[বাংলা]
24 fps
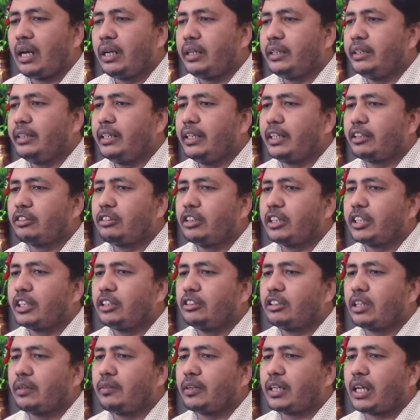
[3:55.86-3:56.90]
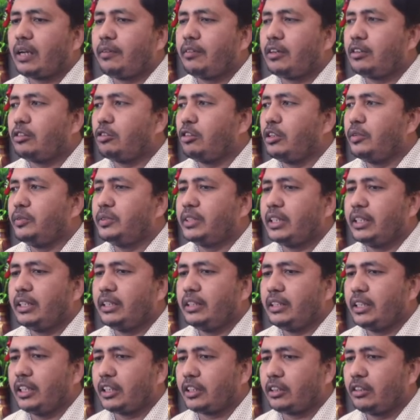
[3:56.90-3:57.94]
রিডাইরেক্ট করে কিন্তু আমাকে আবার ওয়েবসাইটে
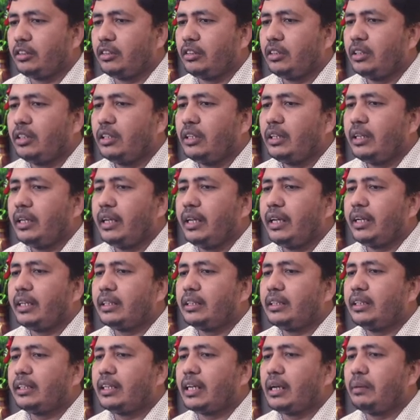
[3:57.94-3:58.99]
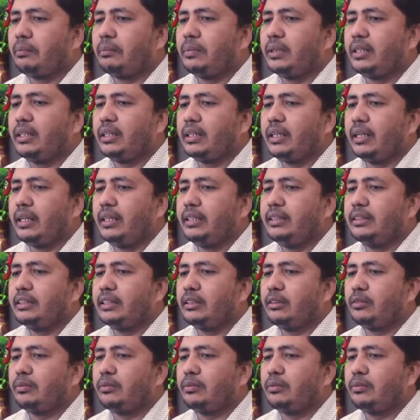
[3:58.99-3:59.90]
নিয়ে আসলো এখান থেকে আপনি এই যে